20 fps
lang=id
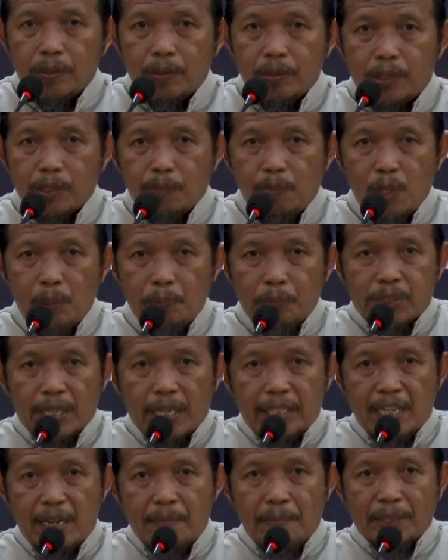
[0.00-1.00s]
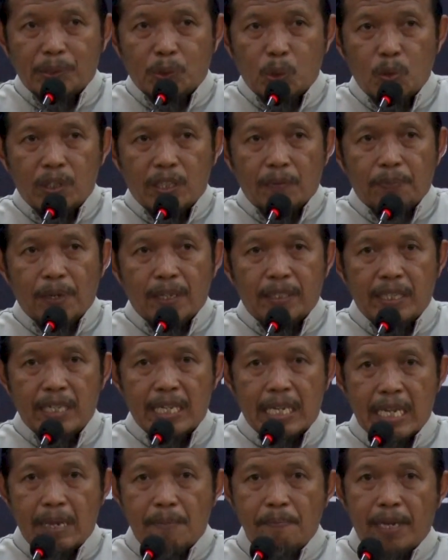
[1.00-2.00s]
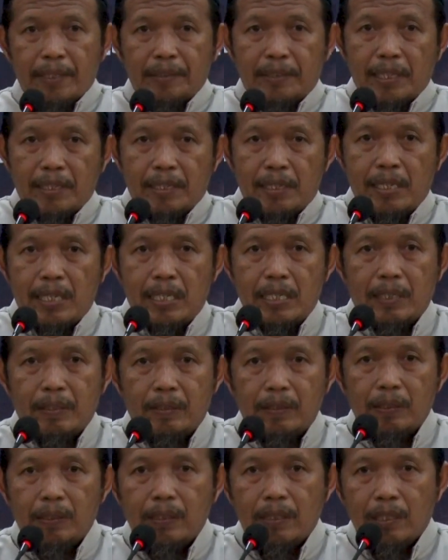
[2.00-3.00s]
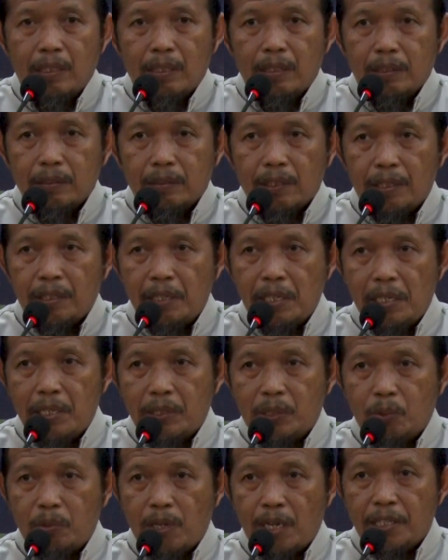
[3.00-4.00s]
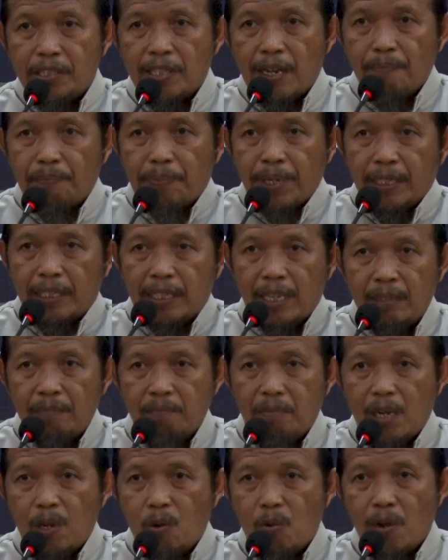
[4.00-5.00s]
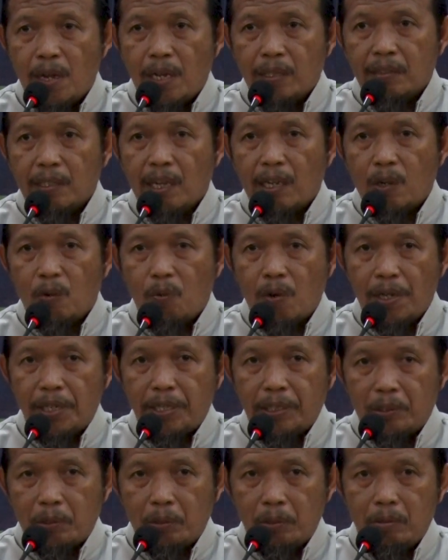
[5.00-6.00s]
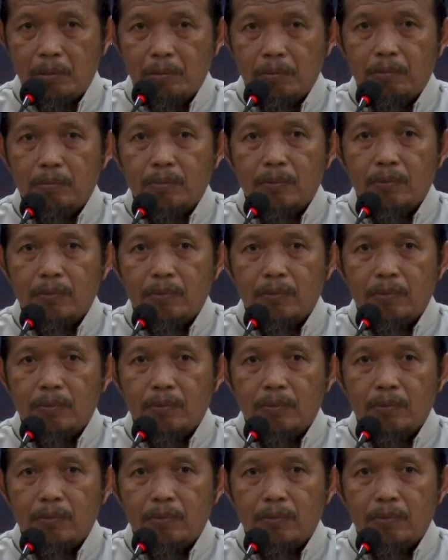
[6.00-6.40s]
Sebelum saya masuk kepada materi tadi sudah disampaikan bahwa takwa itu